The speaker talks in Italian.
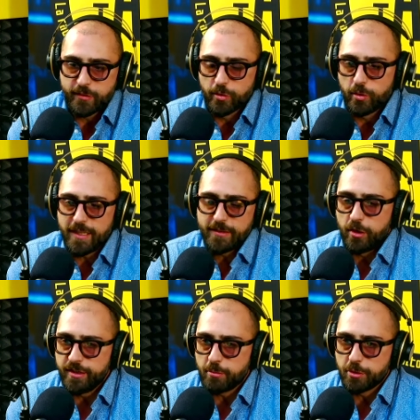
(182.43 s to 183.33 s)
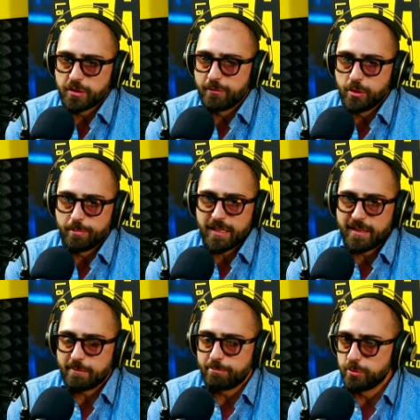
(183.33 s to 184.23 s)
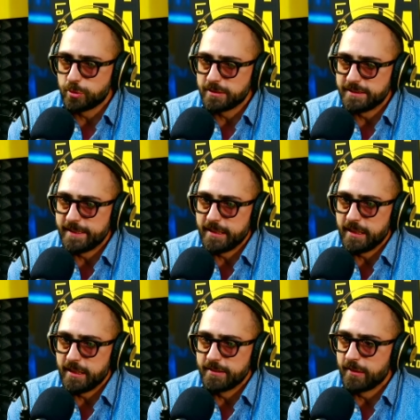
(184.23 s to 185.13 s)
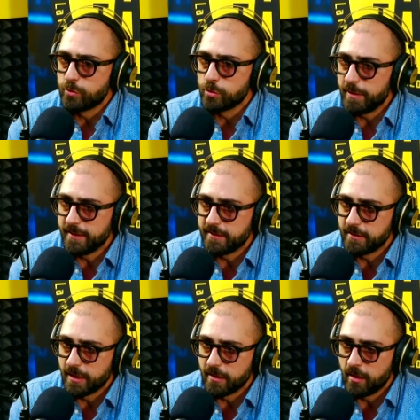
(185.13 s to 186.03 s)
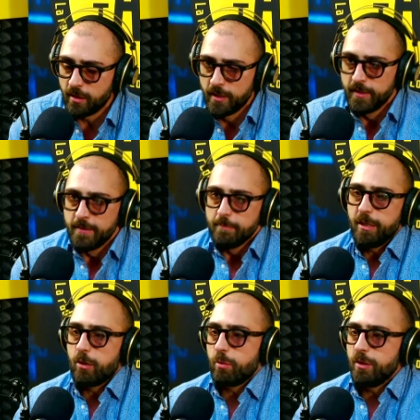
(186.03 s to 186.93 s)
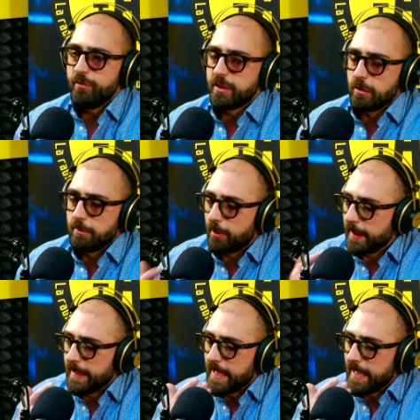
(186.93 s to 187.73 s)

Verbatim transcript: sono le donne quando ti devono parlare appunto di eh, disturbi intimi, no? Però quando vedono poi